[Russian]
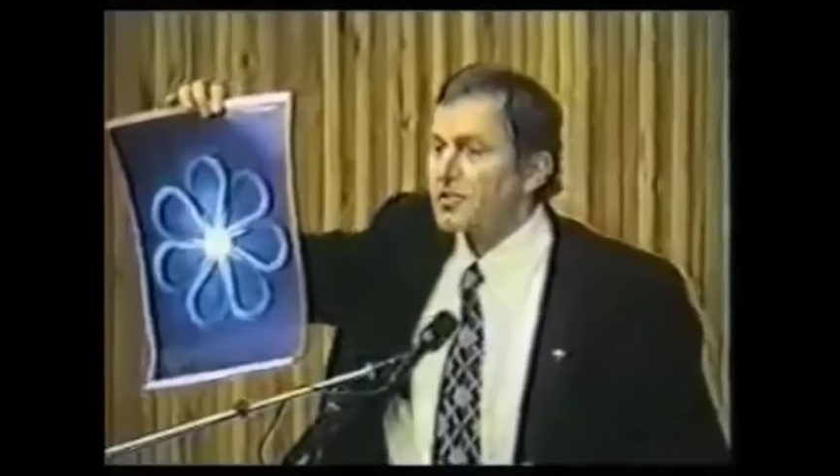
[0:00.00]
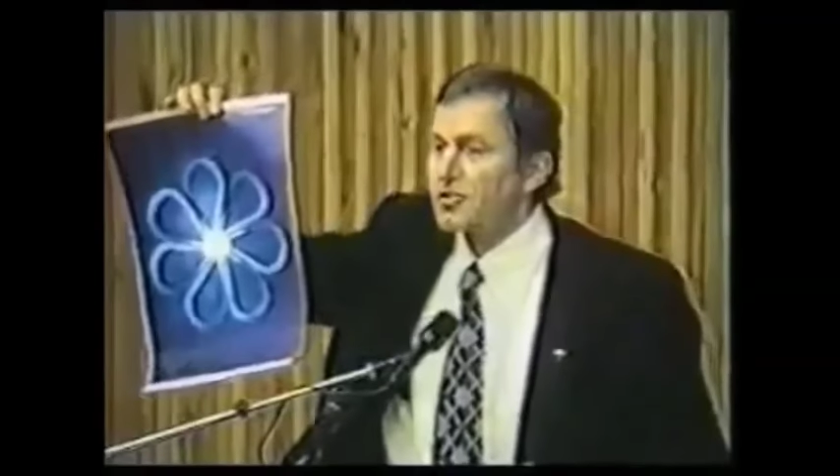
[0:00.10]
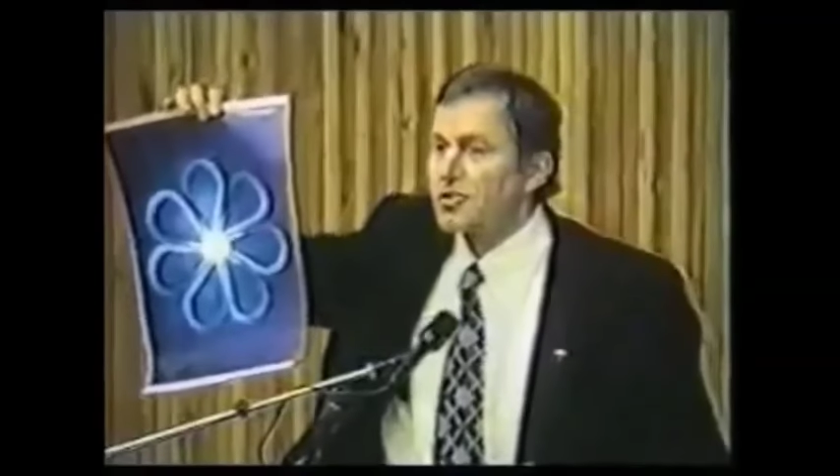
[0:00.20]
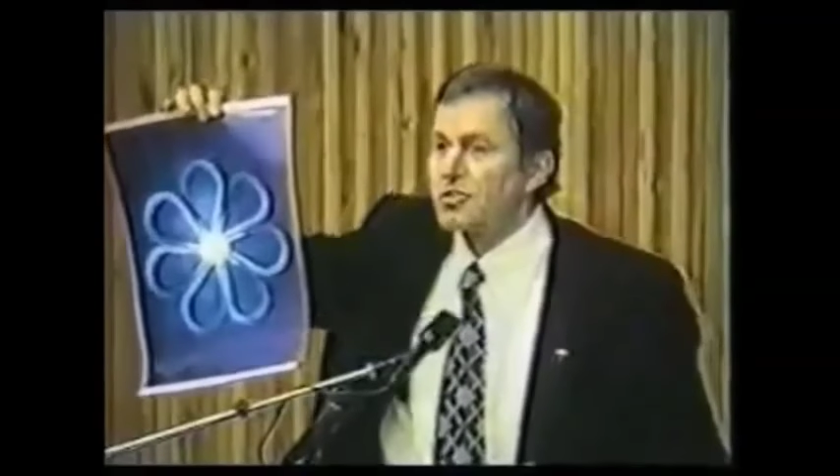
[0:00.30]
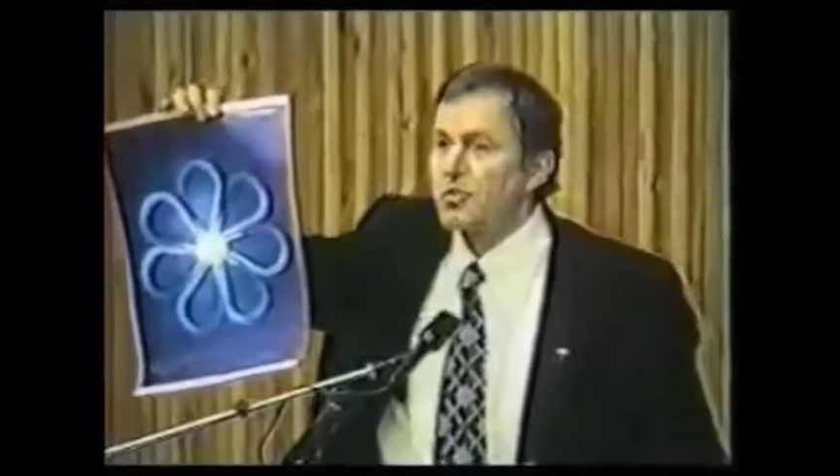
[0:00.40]

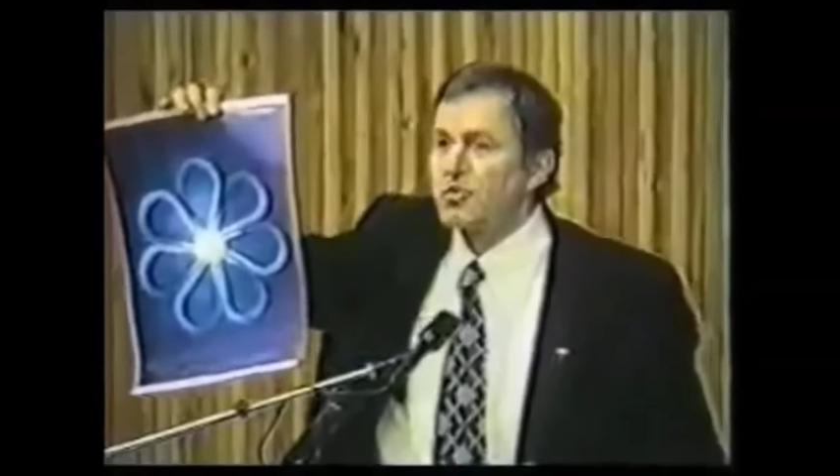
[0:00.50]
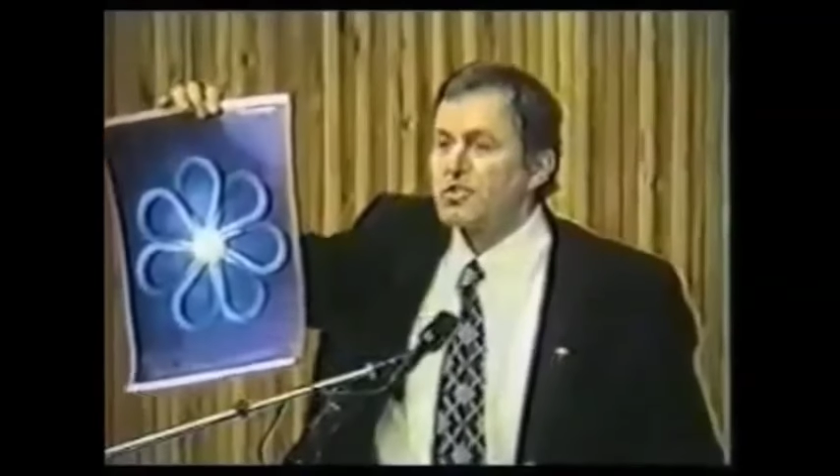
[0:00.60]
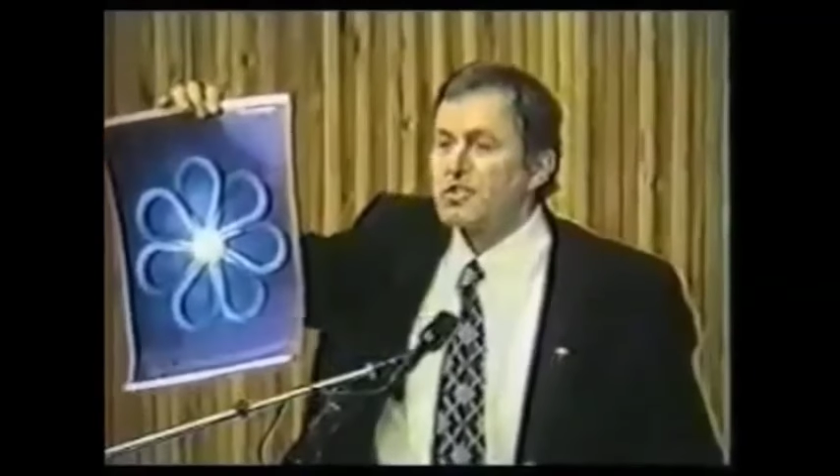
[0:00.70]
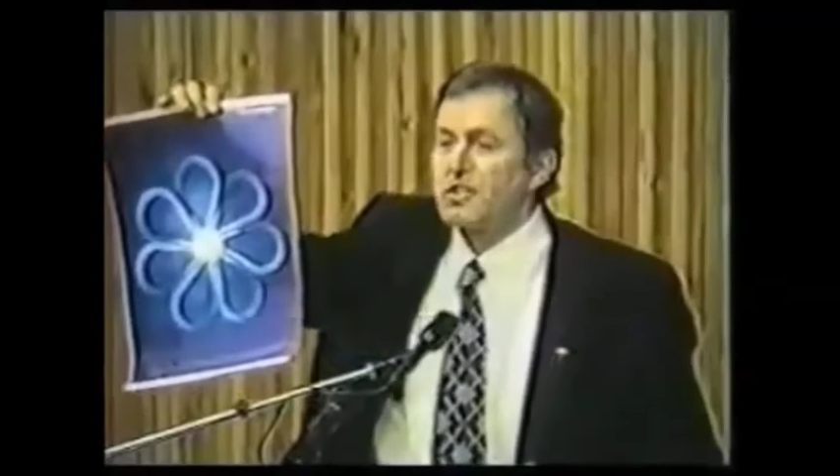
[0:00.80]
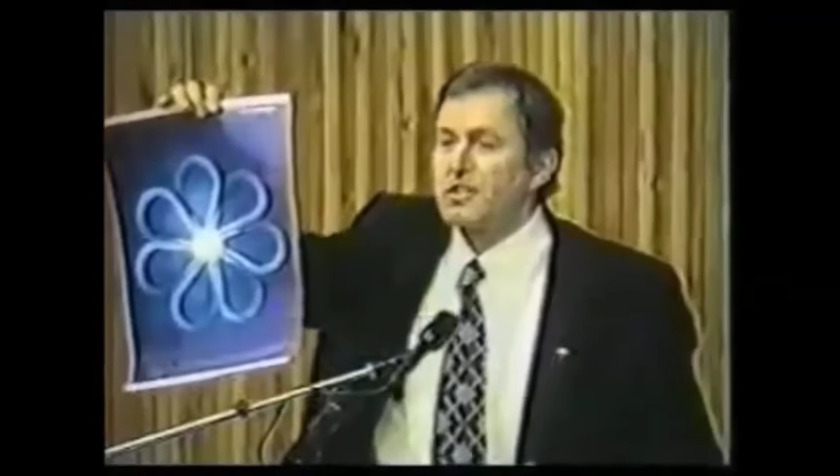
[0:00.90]
Вселенной
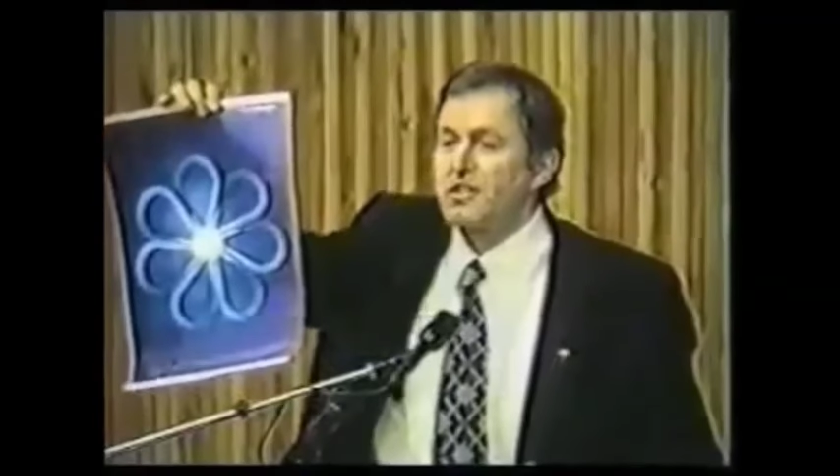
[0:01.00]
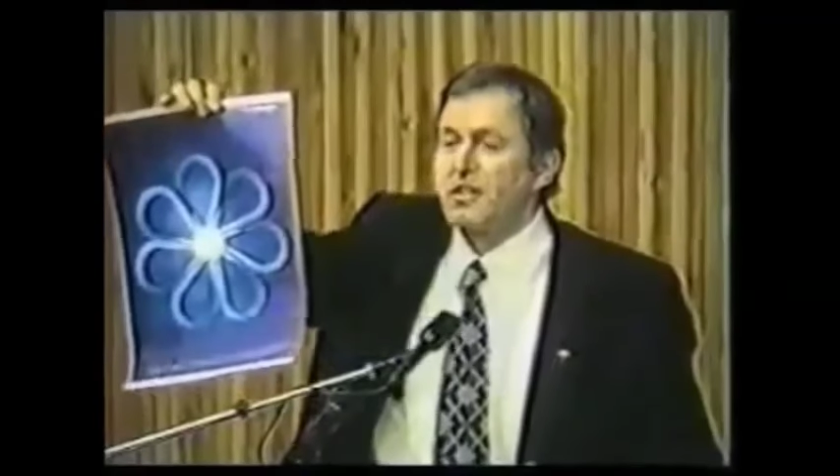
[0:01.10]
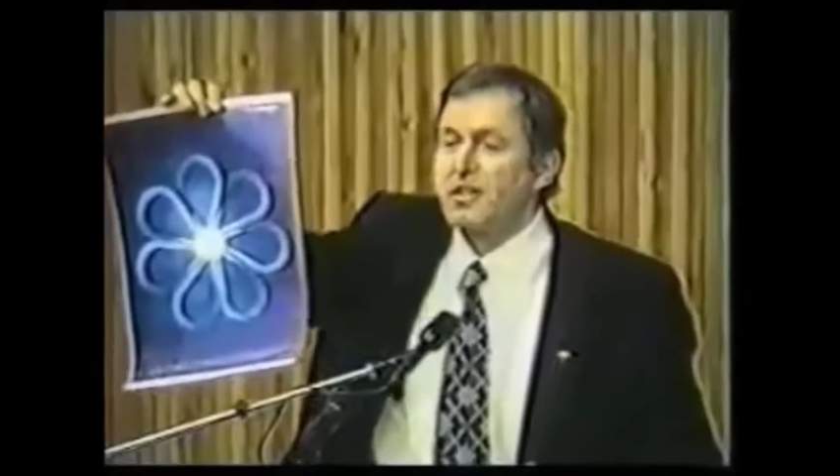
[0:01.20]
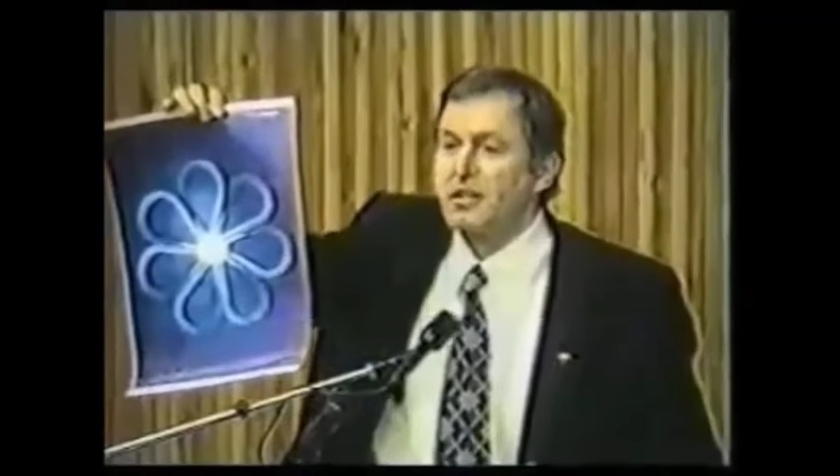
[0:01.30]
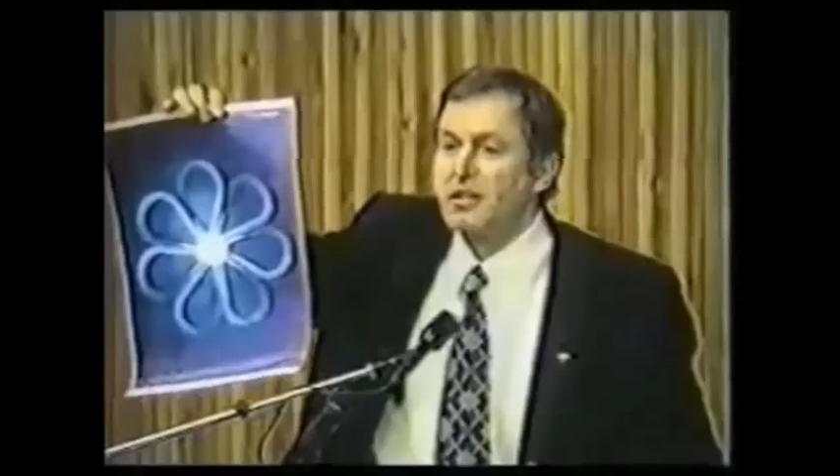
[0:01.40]
существуют
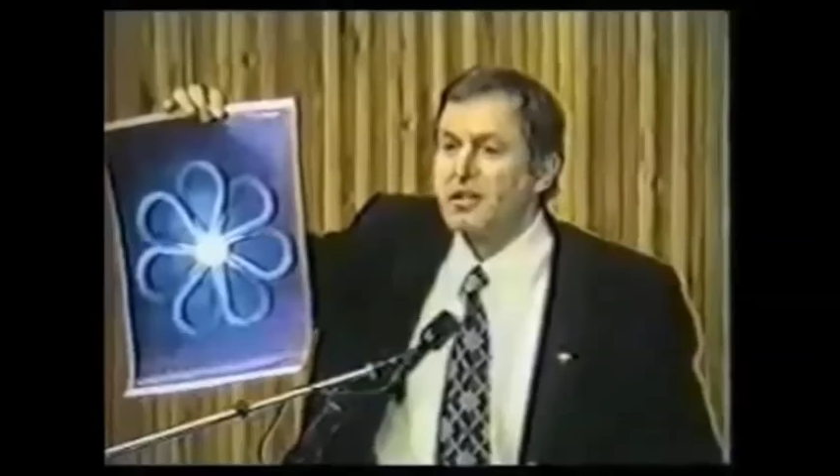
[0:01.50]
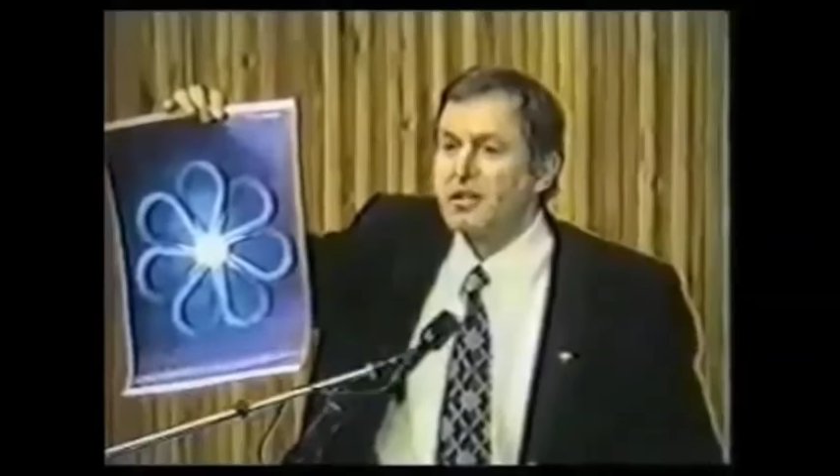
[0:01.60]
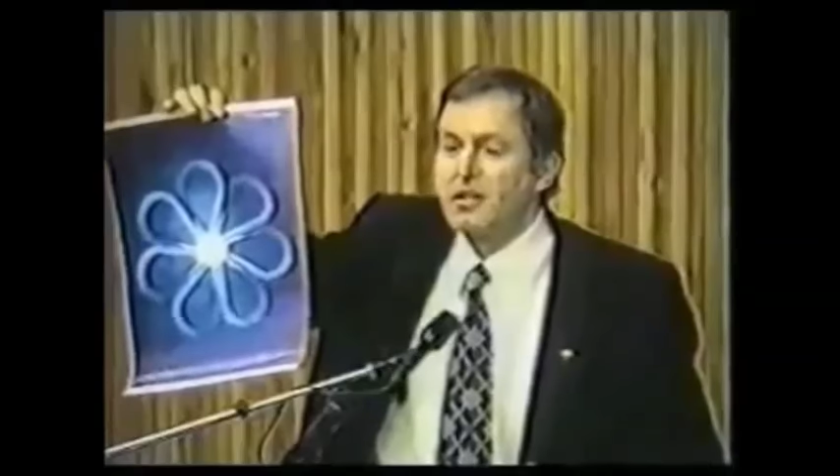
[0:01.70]
циклы